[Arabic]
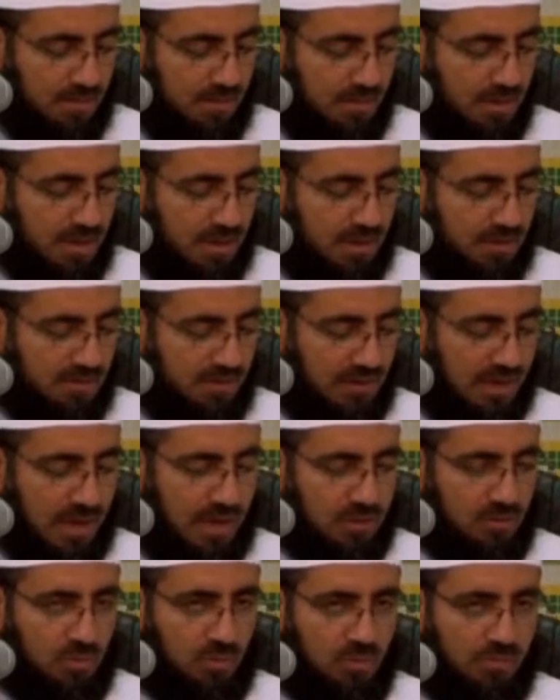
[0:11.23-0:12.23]
ما
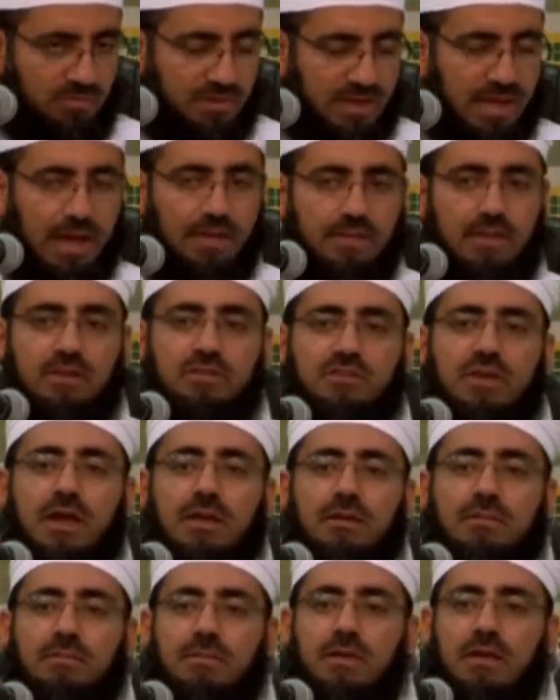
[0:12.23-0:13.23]
نصيحتكم في هذا
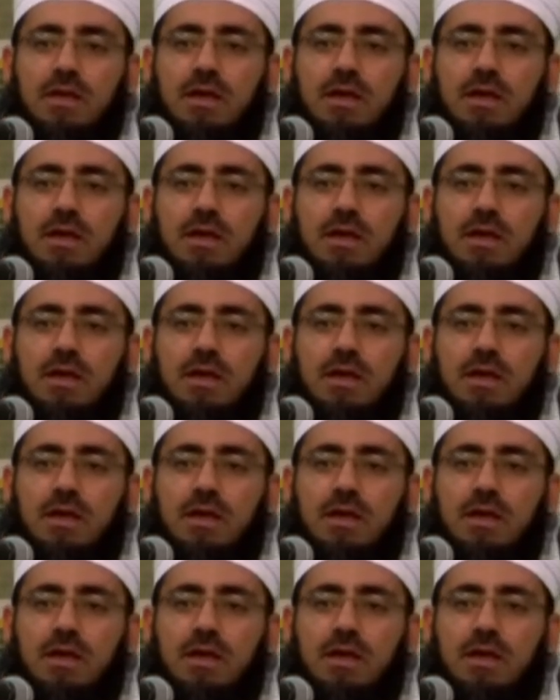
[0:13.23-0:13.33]
الجانب